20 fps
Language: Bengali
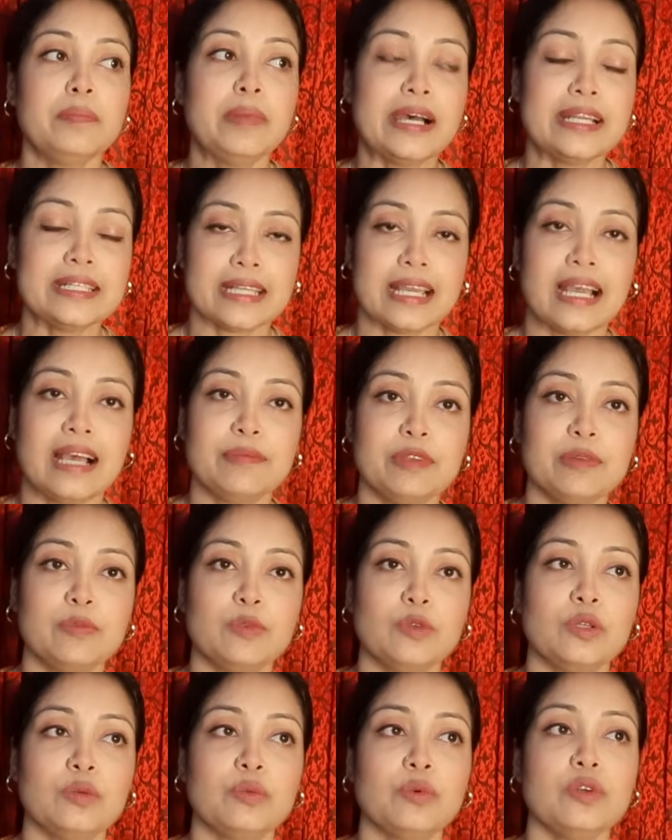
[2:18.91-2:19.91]
বাট আমি
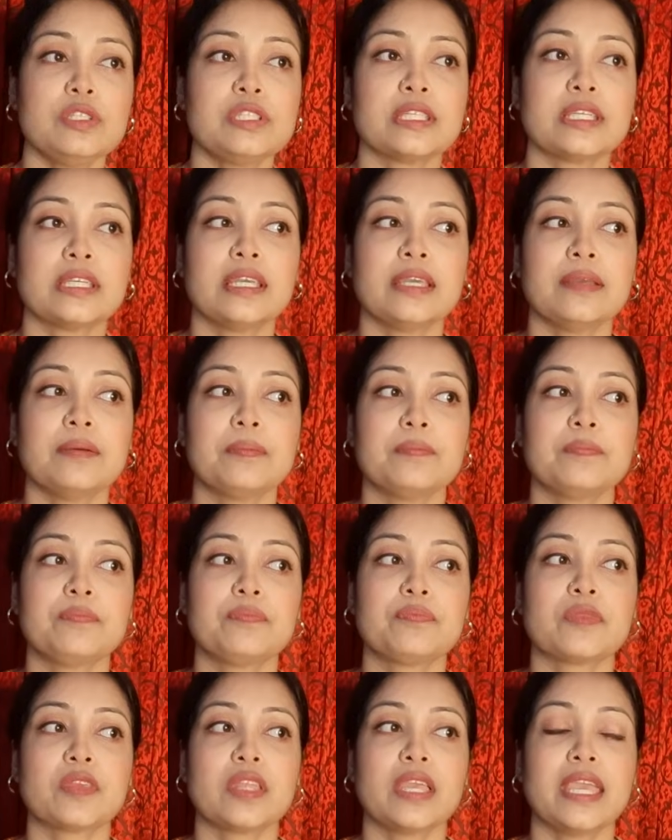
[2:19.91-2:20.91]
বলবো যে
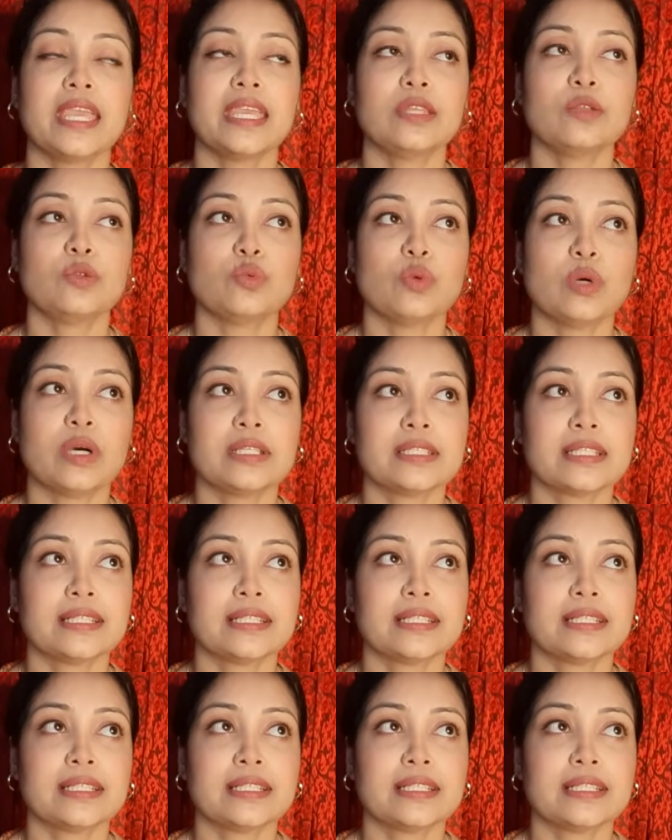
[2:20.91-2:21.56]
এই দু